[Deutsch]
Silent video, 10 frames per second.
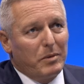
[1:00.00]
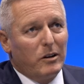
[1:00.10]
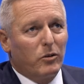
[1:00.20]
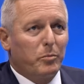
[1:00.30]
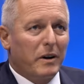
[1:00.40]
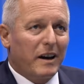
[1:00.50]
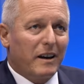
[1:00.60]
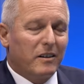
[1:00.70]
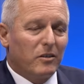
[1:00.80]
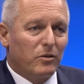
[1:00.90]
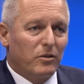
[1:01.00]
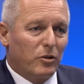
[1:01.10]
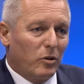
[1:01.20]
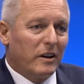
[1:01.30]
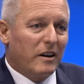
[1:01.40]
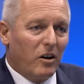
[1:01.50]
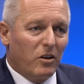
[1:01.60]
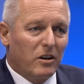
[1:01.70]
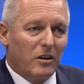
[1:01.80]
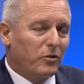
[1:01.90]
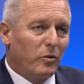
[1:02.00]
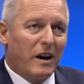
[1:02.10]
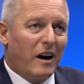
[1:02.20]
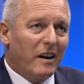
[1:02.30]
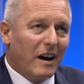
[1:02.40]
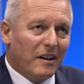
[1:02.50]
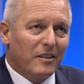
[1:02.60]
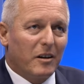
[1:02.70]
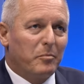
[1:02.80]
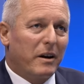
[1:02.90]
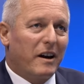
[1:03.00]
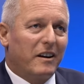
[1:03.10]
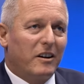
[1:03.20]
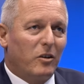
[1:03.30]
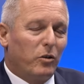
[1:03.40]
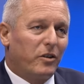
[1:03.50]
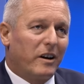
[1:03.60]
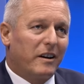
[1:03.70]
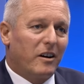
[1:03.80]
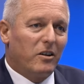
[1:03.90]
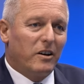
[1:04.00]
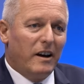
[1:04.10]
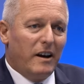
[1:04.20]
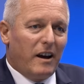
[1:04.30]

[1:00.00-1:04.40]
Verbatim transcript: Bildungsbereich und natürlich auch, äh, so wie alle anderen Bereiche in Österreich auch,